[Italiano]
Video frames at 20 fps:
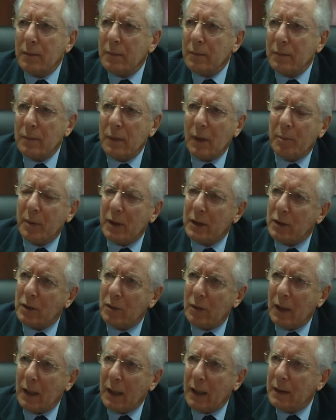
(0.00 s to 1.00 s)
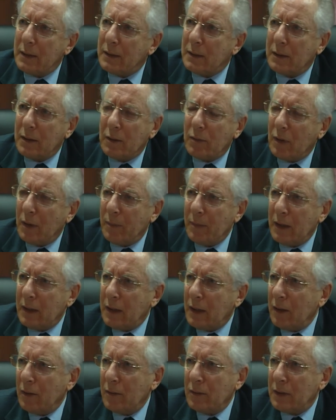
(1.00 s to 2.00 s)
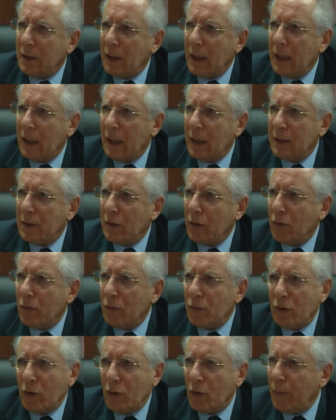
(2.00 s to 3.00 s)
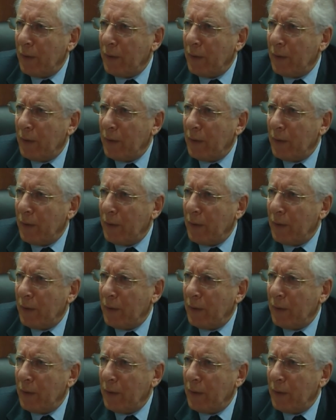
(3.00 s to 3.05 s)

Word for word: una persona che sicuramente non si era reso conto,